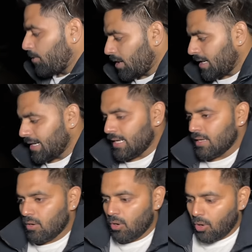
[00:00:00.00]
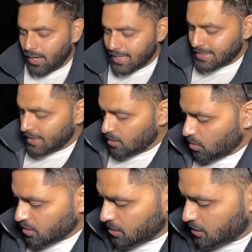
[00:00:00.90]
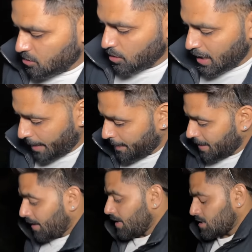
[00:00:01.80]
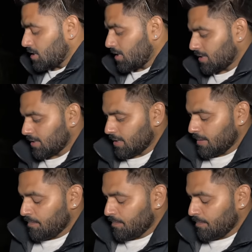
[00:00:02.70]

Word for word: पुराने और ऐसे लोग जो यहाँ पे राज किया करते थे